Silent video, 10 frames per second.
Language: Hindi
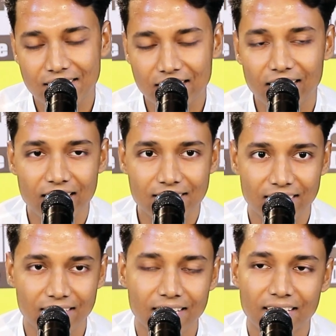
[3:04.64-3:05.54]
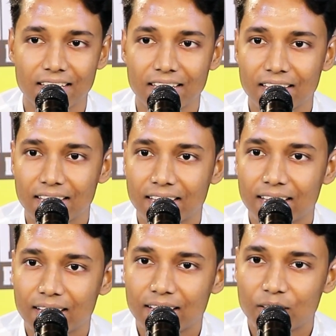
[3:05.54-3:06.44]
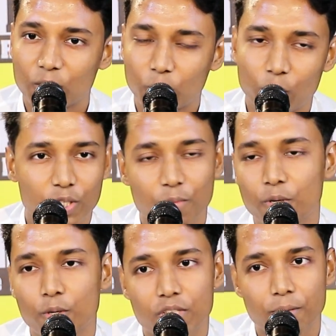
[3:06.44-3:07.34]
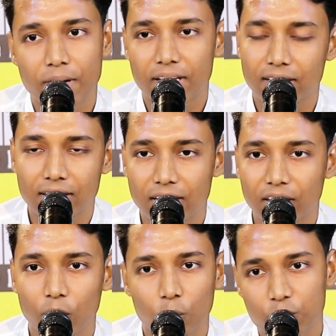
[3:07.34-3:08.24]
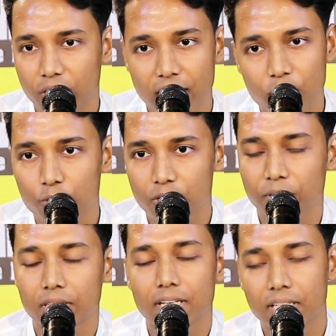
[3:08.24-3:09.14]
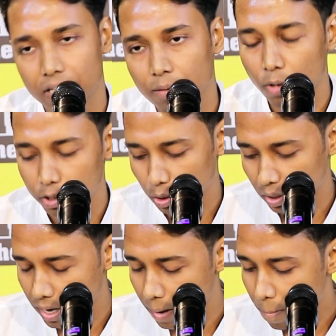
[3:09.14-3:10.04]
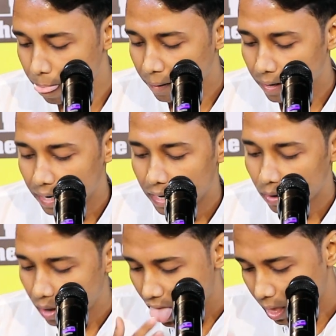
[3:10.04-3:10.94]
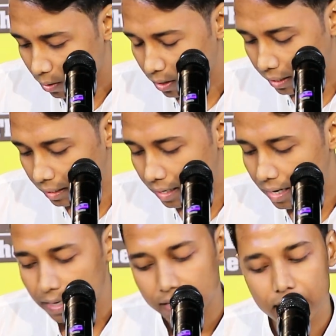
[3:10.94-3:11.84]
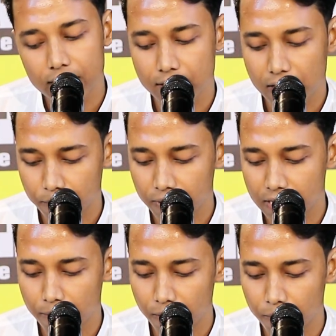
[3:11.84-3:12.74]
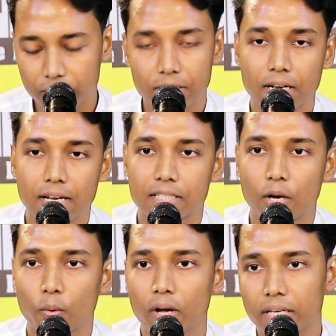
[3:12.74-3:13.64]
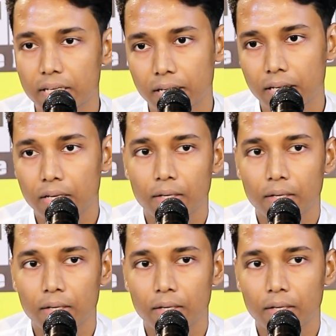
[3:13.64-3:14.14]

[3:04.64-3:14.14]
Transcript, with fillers: कैसे कैसे देखे कुछ अपनों से बेहतर देखे कुछ गैरों से बदतर देखे बहुत शुक्रिया और एक आखिरी गज़ल आपके सामने पेश करना चाहूँगा ये